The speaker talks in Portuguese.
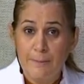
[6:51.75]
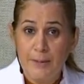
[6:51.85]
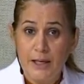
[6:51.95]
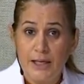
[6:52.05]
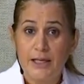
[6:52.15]

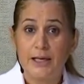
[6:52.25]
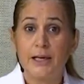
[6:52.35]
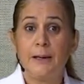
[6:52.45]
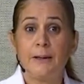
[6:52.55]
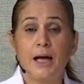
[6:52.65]
Bem,
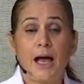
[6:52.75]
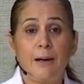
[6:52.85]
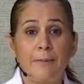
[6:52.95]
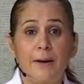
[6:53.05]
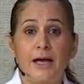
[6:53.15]

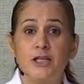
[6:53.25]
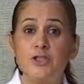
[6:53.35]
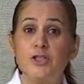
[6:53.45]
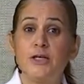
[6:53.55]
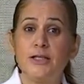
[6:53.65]
a
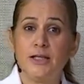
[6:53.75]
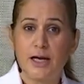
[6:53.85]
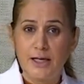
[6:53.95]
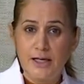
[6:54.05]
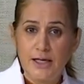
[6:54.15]
partir
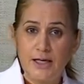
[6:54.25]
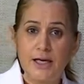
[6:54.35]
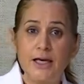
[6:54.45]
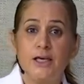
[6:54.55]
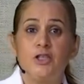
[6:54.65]
daí,
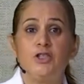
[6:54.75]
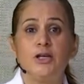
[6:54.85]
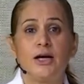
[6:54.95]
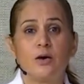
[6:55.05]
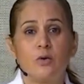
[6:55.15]
de
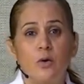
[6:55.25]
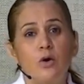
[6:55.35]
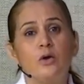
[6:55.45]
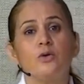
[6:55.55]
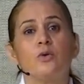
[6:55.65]

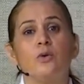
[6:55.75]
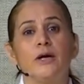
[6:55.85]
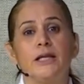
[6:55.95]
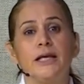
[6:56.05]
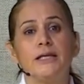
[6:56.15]
acordo com
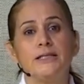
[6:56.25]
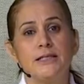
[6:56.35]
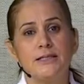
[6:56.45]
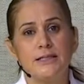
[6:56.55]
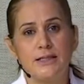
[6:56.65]
a
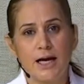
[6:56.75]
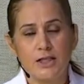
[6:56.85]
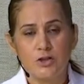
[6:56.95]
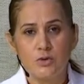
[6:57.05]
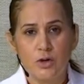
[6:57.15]

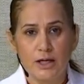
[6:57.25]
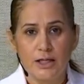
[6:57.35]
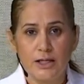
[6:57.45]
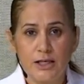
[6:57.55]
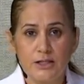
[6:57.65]
necessidade do
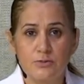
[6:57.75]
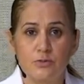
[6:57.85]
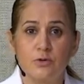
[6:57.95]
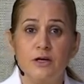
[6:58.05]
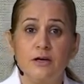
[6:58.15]
organismo,